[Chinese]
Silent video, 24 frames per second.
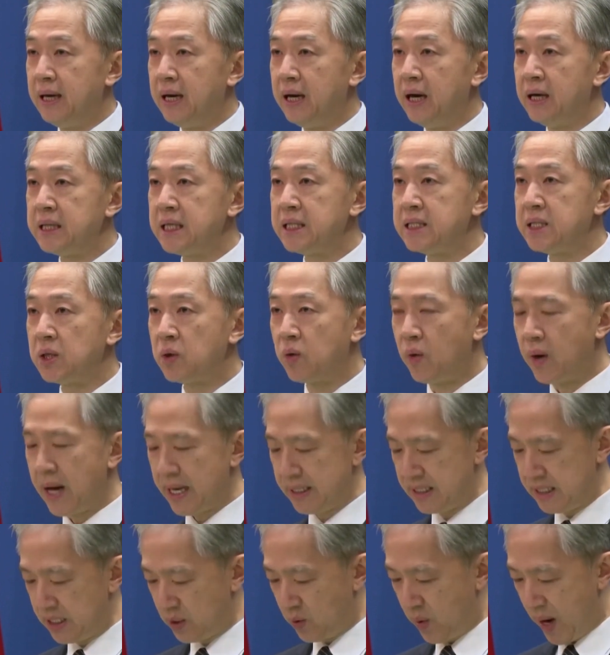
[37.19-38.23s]
辽宁省公
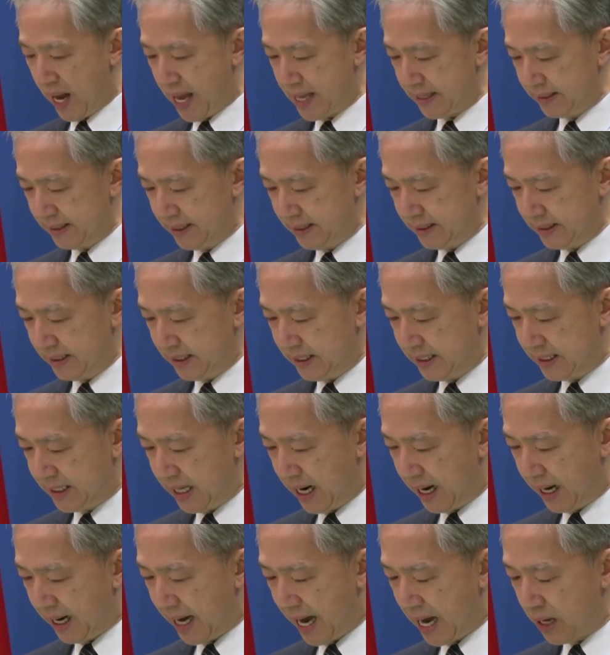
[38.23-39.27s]
安机关已
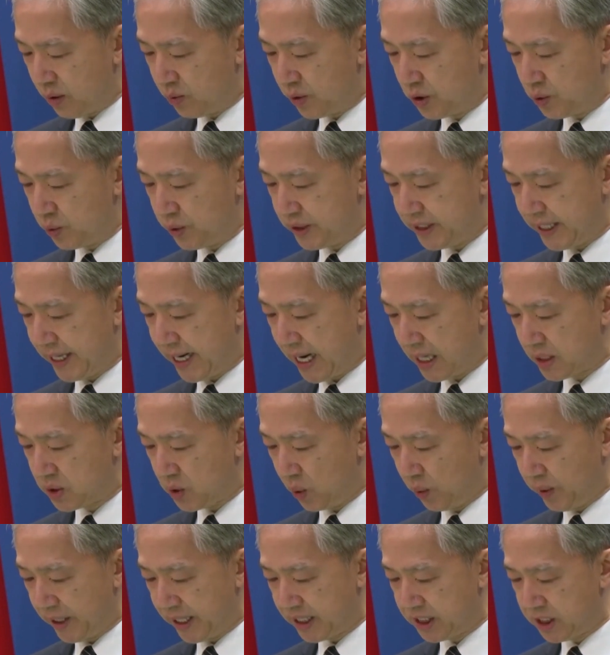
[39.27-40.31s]
向韩国驻沈阳
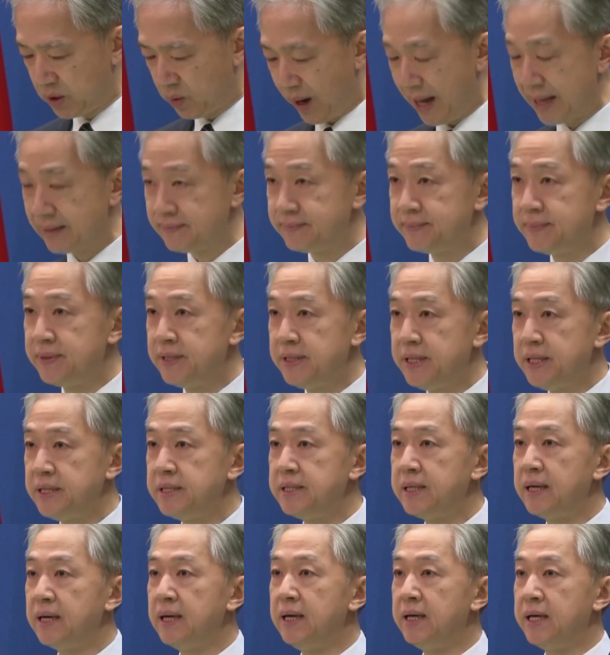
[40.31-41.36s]
总领事馆
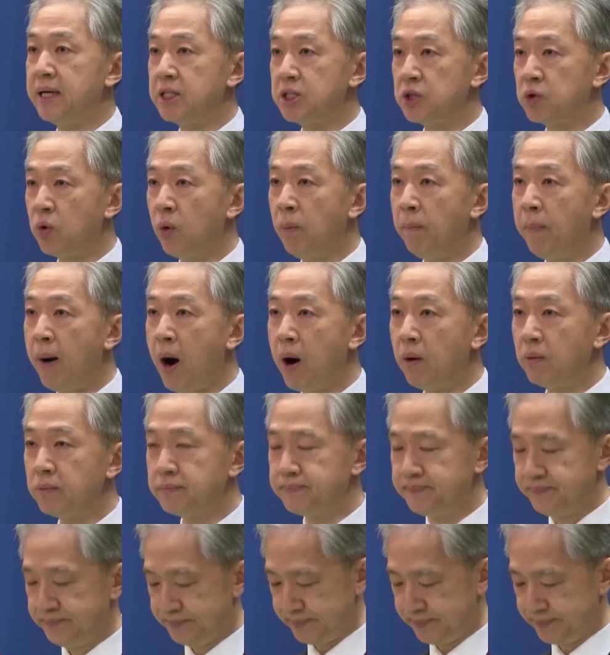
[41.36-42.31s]
进行了领事通报，